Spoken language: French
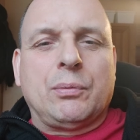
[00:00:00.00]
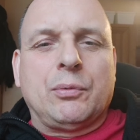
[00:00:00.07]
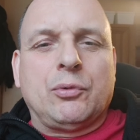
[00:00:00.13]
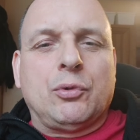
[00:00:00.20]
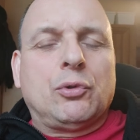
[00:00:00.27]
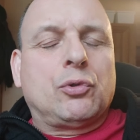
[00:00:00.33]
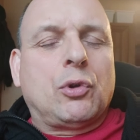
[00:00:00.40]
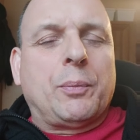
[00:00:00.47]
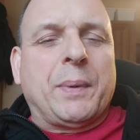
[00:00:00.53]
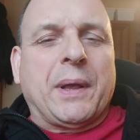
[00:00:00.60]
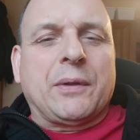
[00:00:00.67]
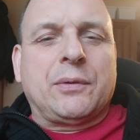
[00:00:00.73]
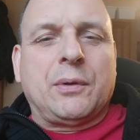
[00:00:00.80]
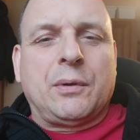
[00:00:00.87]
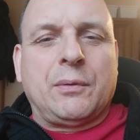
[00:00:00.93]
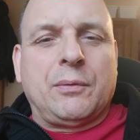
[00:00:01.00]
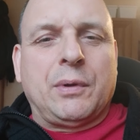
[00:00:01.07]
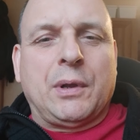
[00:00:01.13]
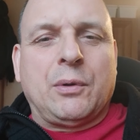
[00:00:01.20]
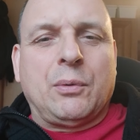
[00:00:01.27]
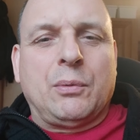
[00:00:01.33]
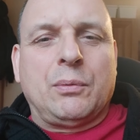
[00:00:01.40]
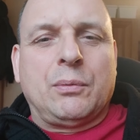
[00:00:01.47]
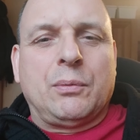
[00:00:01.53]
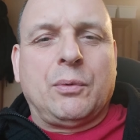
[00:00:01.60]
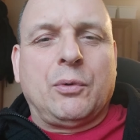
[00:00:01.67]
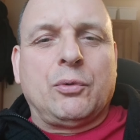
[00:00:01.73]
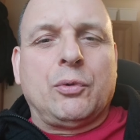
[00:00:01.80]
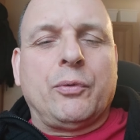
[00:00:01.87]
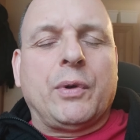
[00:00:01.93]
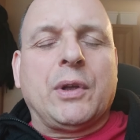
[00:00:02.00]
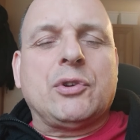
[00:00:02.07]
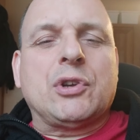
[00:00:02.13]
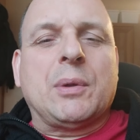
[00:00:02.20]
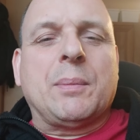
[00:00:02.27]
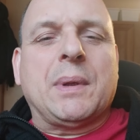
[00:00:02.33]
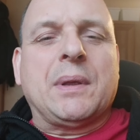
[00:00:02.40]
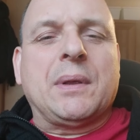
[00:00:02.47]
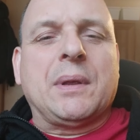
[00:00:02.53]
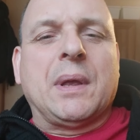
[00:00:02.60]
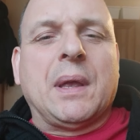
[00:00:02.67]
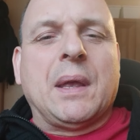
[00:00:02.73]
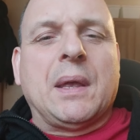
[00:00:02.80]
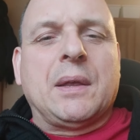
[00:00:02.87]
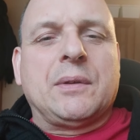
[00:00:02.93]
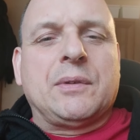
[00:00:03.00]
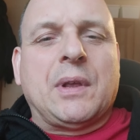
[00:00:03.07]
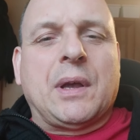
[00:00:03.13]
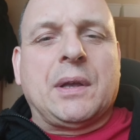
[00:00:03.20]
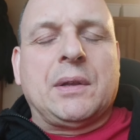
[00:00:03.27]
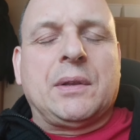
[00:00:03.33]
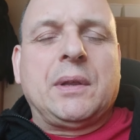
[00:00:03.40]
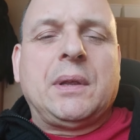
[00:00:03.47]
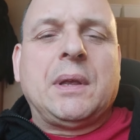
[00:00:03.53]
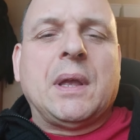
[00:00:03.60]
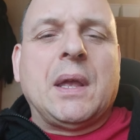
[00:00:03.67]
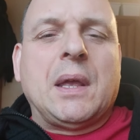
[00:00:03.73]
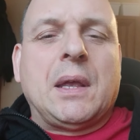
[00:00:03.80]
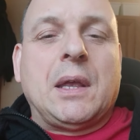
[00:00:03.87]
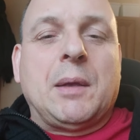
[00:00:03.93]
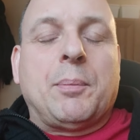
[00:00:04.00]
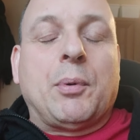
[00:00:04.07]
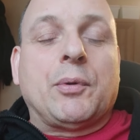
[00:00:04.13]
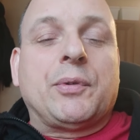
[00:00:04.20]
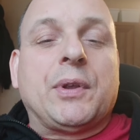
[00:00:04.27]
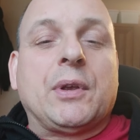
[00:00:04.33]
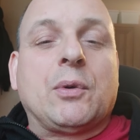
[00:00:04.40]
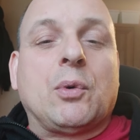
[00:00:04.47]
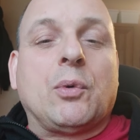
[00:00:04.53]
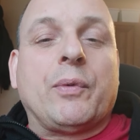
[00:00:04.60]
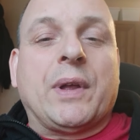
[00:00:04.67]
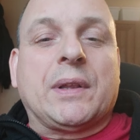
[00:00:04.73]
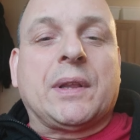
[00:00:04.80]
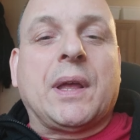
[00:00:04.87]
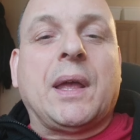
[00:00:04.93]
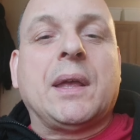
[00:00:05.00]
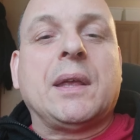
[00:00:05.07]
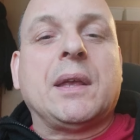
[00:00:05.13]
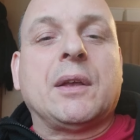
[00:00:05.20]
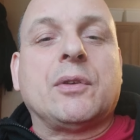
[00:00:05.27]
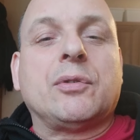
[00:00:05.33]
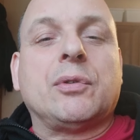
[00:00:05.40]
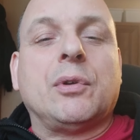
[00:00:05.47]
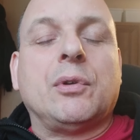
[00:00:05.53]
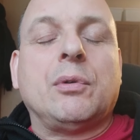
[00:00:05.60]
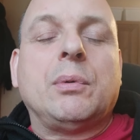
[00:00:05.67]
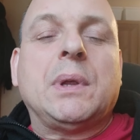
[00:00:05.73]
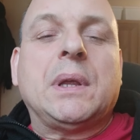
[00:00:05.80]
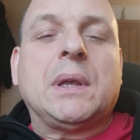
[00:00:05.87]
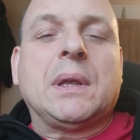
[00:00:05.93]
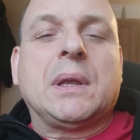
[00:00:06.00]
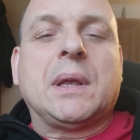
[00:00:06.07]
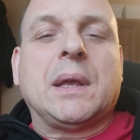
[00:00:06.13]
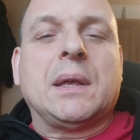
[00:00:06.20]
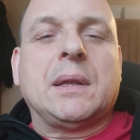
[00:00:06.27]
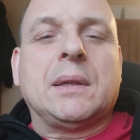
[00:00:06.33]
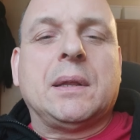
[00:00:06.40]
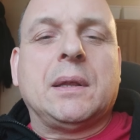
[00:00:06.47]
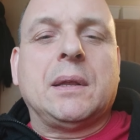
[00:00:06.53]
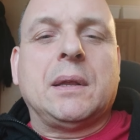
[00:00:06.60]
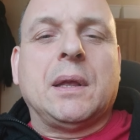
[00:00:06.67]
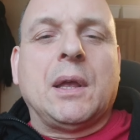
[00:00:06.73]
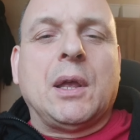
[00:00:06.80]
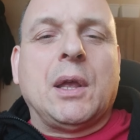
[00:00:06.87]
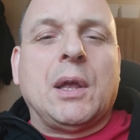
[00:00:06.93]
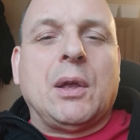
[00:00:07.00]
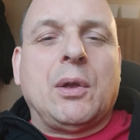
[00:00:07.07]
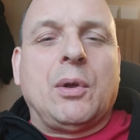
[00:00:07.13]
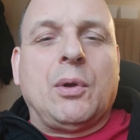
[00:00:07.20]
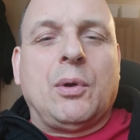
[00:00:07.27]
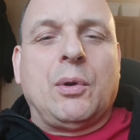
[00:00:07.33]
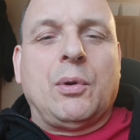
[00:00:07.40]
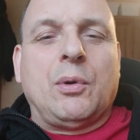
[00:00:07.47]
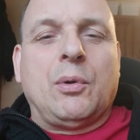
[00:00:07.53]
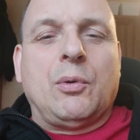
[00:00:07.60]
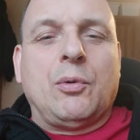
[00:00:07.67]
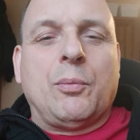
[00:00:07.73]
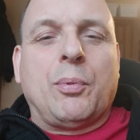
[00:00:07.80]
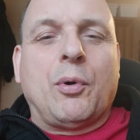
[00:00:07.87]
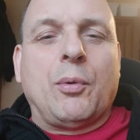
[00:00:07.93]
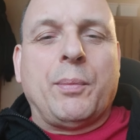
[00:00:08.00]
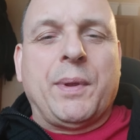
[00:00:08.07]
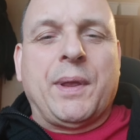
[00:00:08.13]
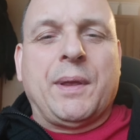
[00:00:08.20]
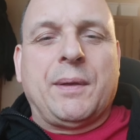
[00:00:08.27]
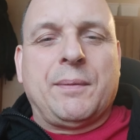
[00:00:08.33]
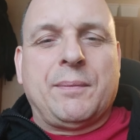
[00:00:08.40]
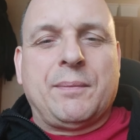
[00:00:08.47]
D'autres personnes viendront. On ne devrait jamais s'arrêter et penser qu'on va trahir celui qui a été euh, le premier.